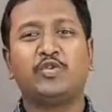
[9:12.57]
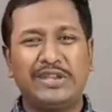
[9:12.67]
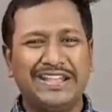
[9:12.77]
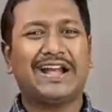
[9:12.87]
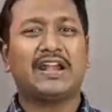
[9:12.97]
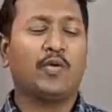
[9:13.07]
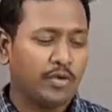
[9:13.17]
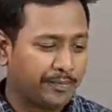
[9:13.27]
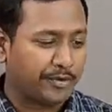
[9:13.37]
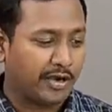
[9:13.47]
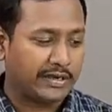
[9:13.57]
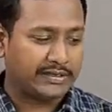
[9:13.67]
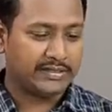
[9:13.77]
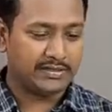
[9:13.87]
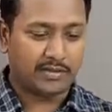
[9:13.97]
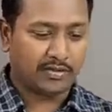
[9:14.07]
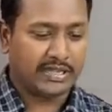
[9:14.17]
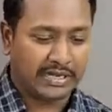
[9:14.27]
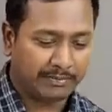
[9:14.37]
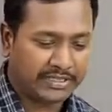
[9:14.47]
யூனிக்கான ஒரு ப்ராடக்ட் இது
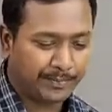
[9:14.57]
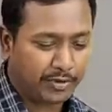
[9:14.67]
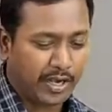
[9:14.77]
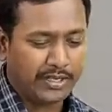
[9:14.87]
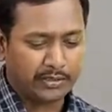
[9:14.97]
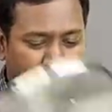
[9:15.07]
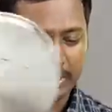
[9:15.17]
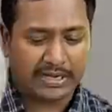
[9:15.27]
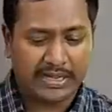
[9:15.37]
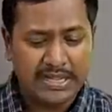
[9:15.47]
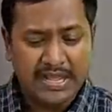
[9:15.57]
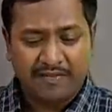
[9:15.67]
ஓகே நம்ம இந்த ப்ராடக்ட் உண்டான